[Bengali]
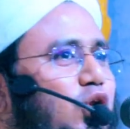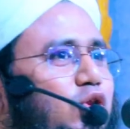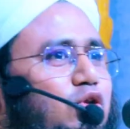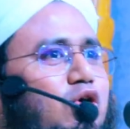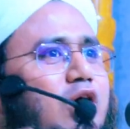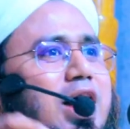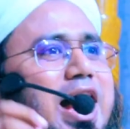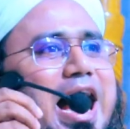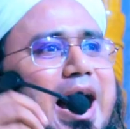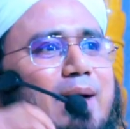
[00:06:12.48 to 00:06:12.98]
যত
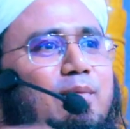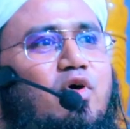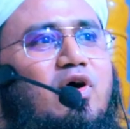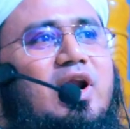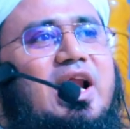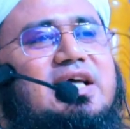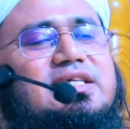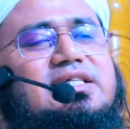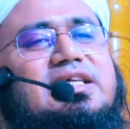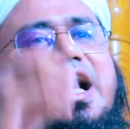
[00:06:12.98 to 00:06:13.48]

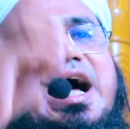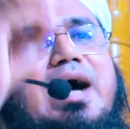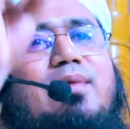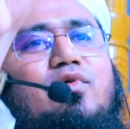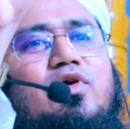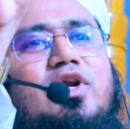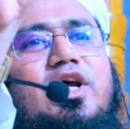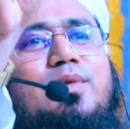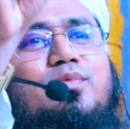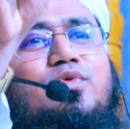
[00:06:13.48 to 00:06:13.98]
আমল আছে
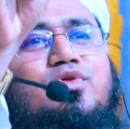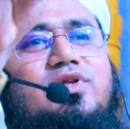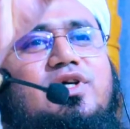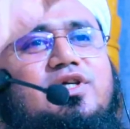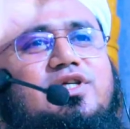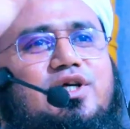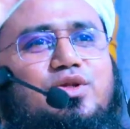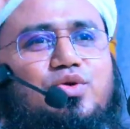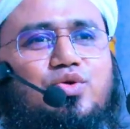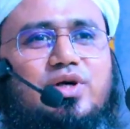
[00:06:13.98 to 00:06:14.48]
আমলের মধ্যে
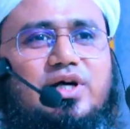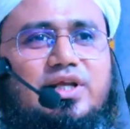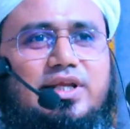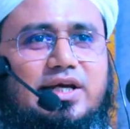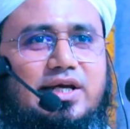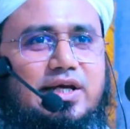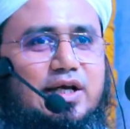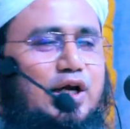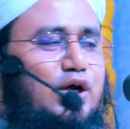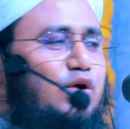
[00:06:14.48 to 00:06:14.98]
সে ধোকা
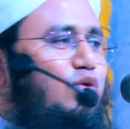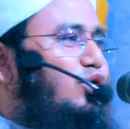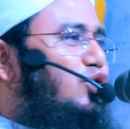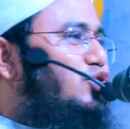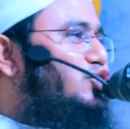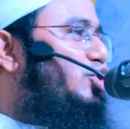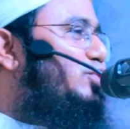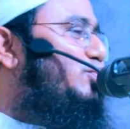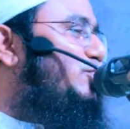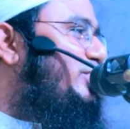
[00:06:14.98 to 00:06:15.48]
দেয়
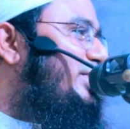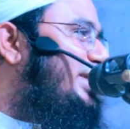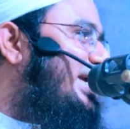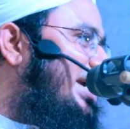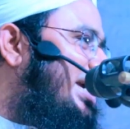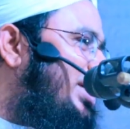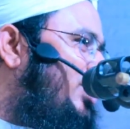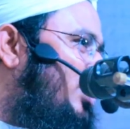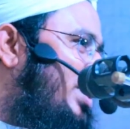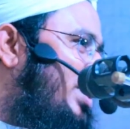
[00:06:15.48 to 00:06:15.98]
অজুর মধ্যে কি